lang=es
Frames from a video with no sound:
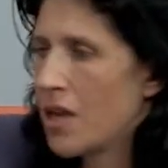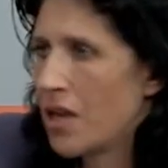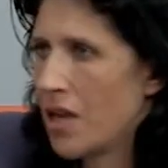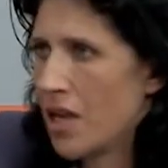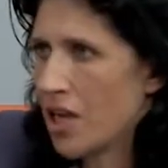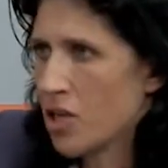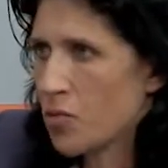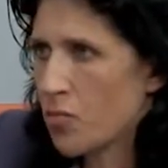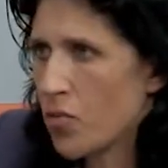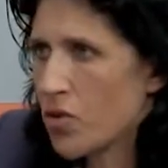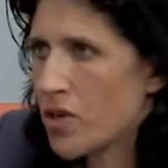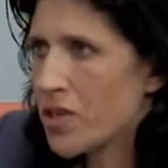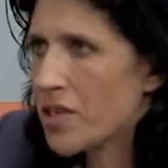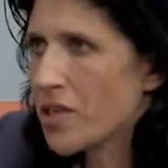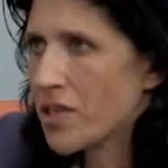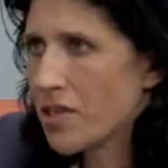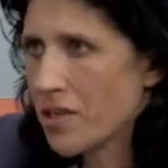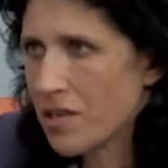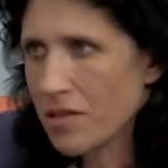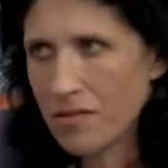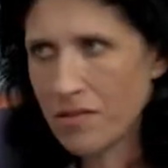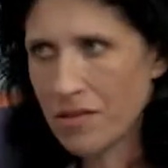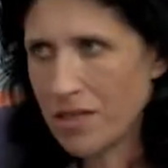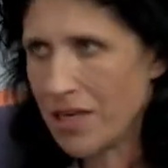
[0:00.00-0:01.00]
las
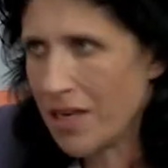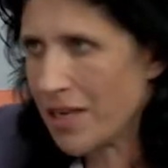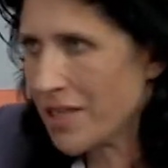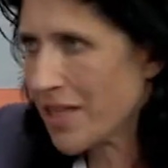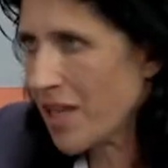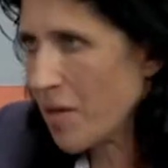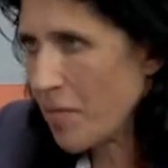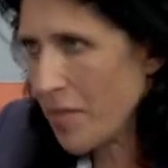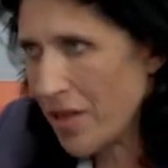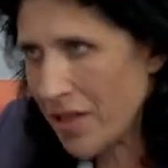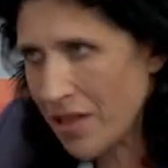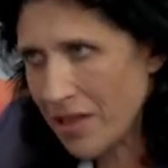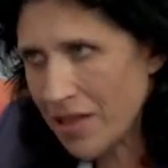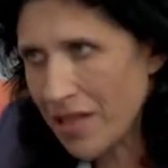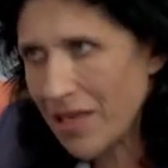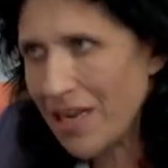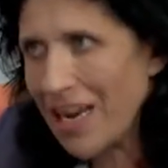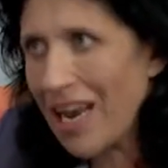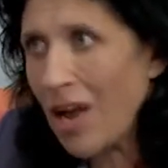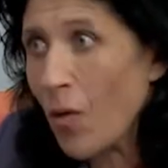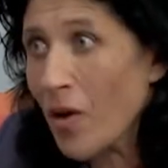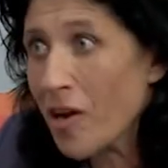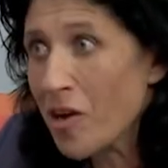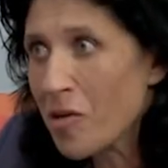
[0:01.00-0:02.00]
pones directamente en
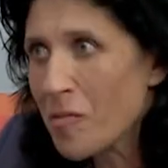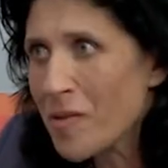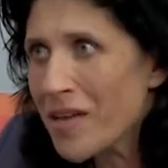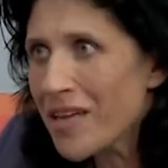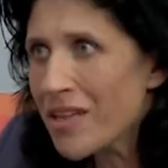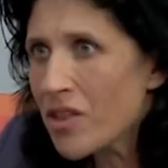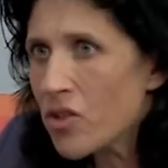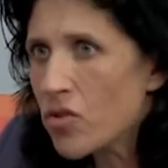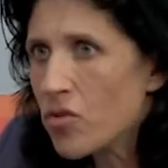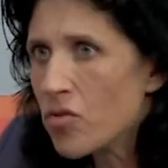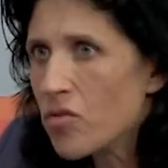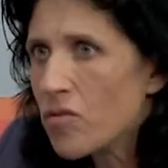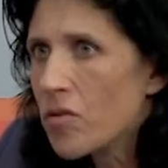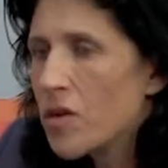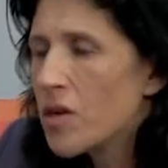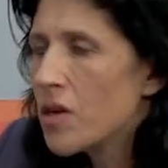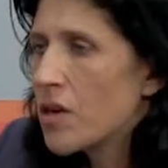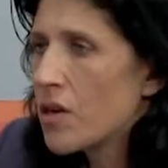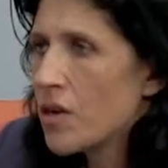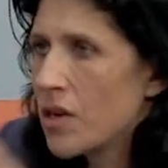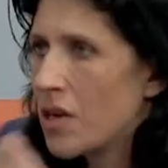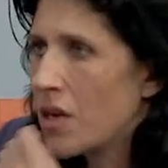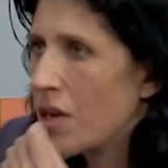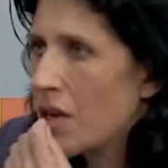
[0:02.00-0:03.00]
el agua hirviendo
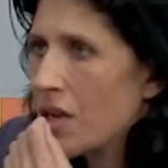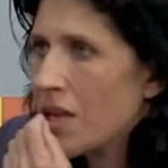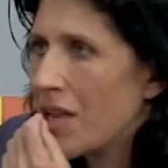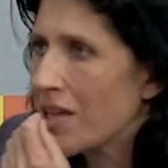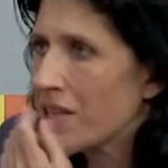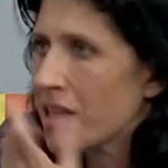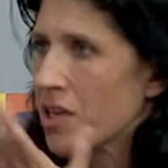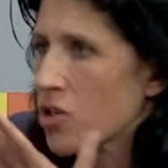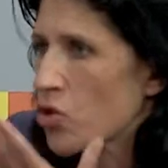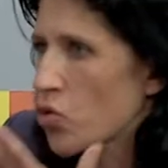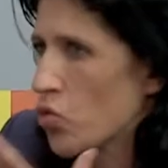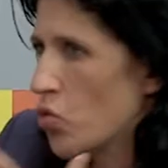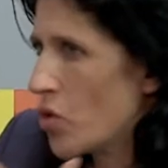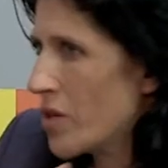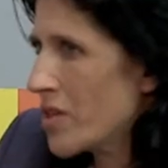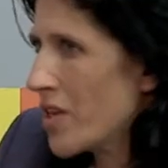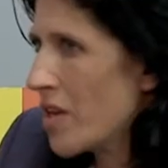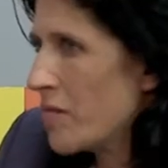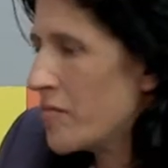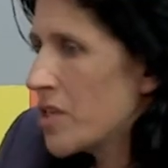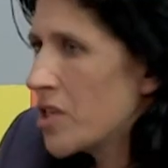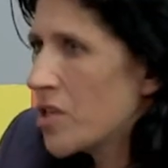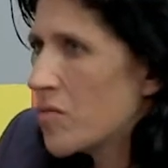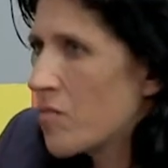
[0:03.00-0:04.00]
y la textura es
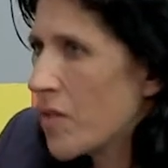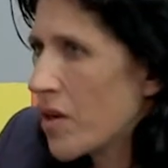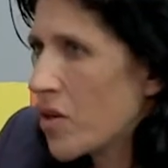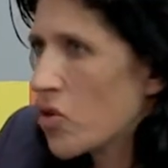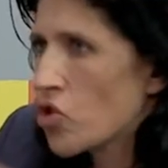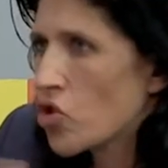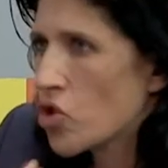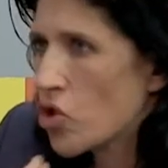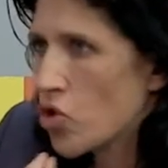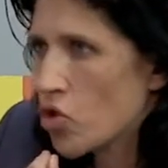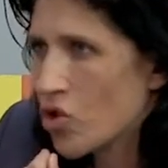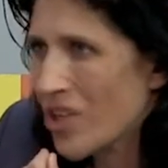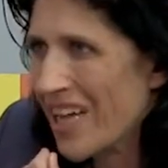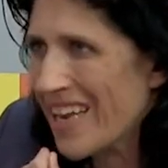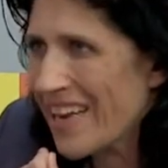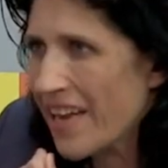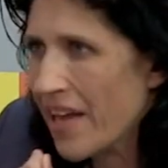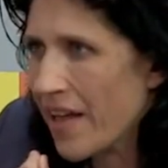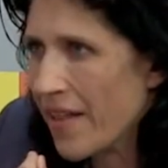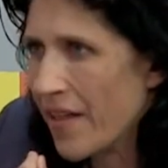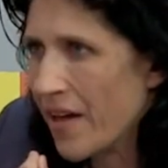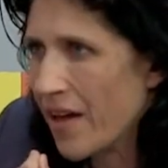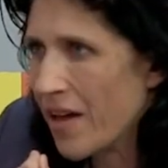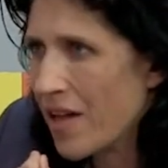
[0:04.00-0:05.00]
la misma, no se nota
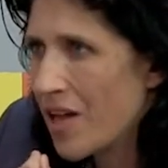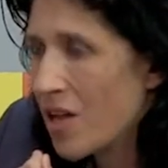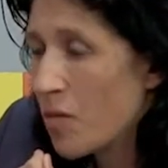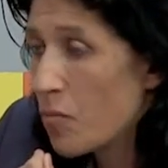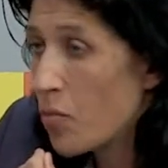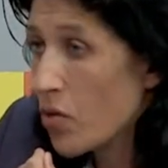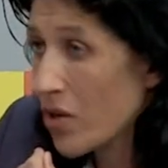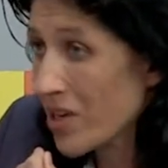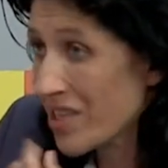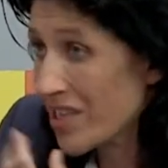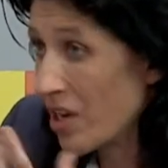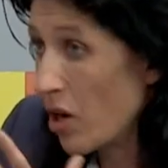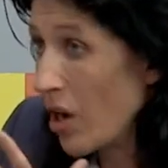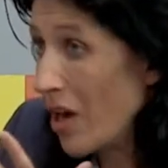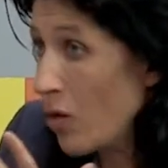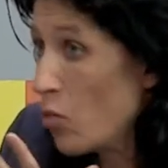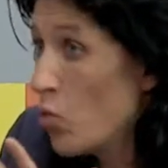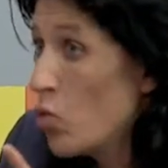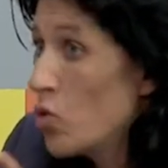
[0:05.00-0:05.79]
nada, porque esa